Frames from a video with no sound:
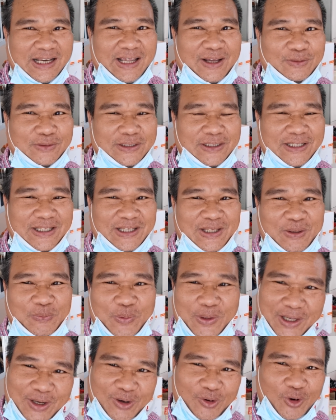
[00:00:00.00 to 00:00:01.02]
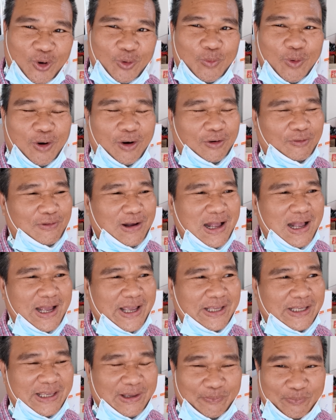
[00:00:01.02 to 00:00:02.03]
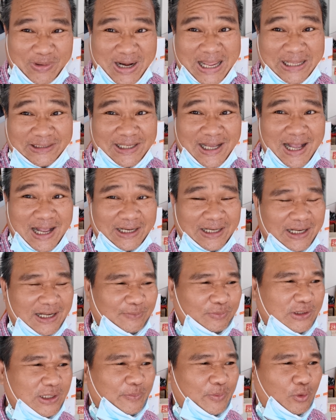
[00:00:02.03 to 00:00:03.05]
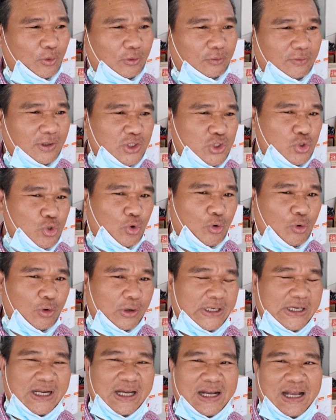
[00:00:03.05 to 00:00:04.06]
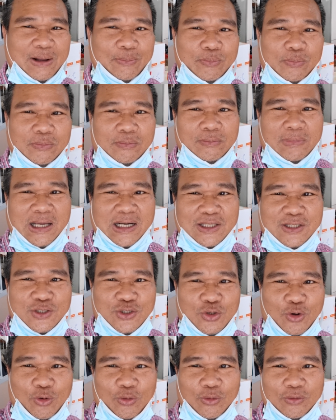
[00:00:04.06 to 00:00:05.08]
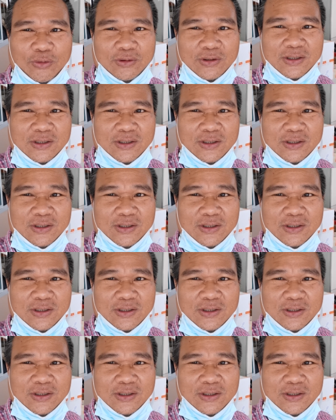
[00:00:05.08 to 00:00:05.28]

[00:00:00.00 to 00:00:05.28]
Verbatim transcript: แล้วทีนี้พี่เขาก็บอกว่าให้เก็บปลายทางนะครับ แต่ปรากฏว่าโจรนนะครับ มันส่ง